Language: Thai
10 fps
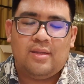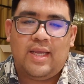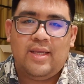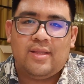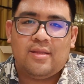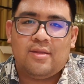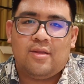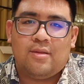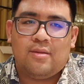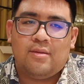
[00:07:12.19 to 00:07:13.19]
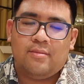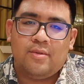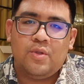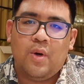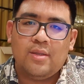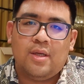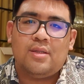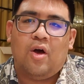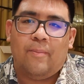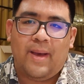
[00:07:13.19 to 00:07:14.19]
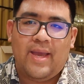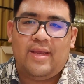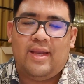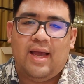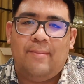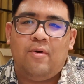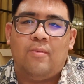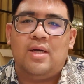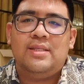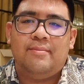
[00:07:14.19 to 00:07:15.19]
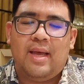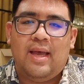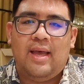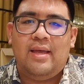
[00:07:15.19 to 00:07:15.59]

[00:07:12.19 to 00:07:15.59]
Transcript: ในช่วงต่อๆไปเนี่ยนะครับ ผมก็จะมา